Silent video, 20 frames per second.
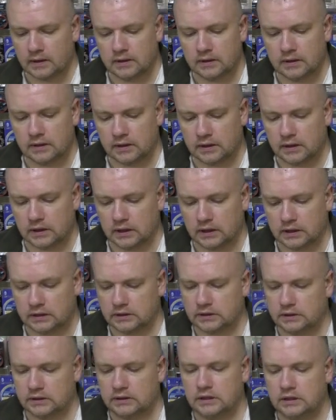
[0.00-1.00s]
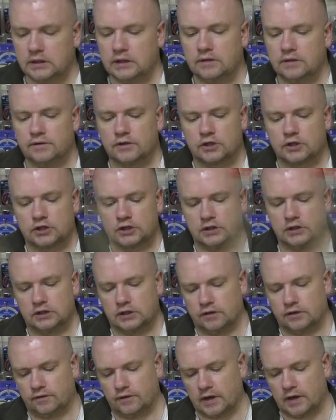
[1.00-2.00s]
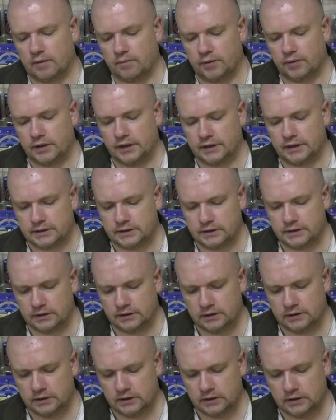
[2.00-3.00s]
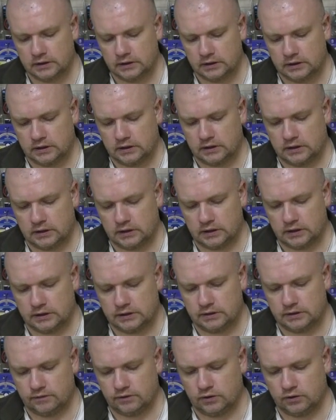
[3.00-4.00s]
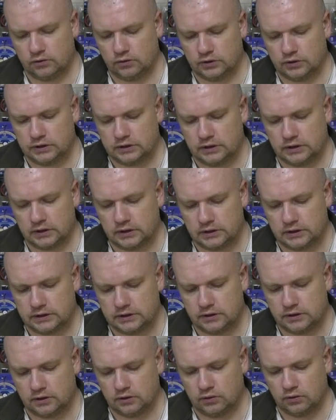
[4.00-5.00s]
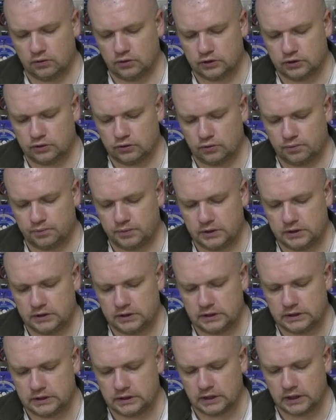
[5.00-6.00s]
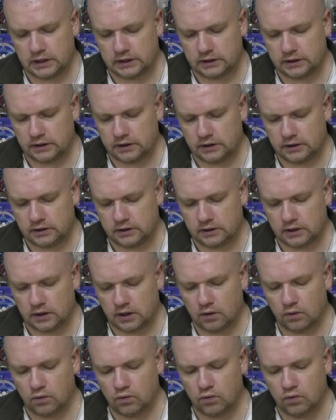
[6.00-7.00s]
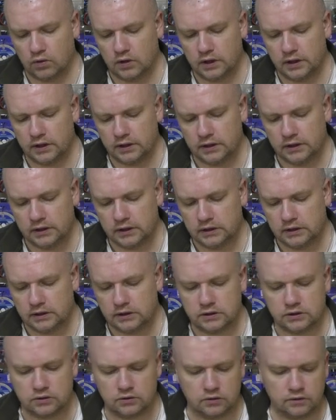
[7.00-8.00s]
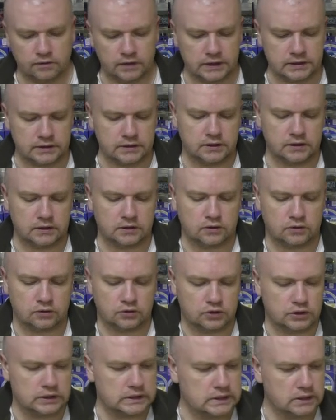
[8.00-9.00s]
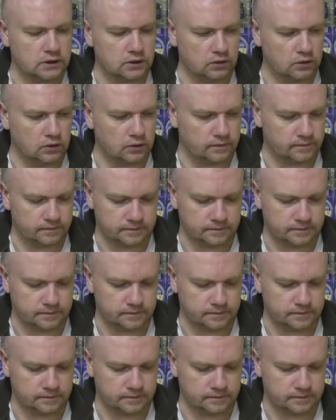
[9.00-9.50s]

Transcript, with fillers: А, три вершинки в комплекте, 90 а, это стекло, 150 это уголь и 120 это тоже стекло.